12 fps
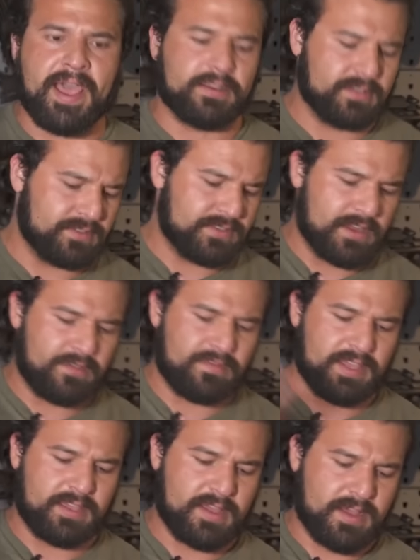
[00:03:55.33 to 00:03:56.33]
вместо
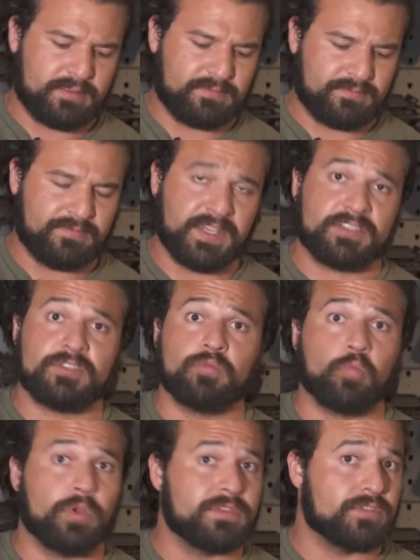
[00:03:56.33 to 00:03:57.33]
фиксированного
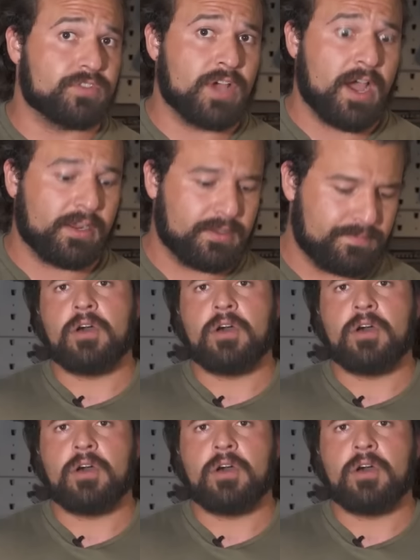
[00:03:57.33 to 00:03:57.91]
деревянного приклада.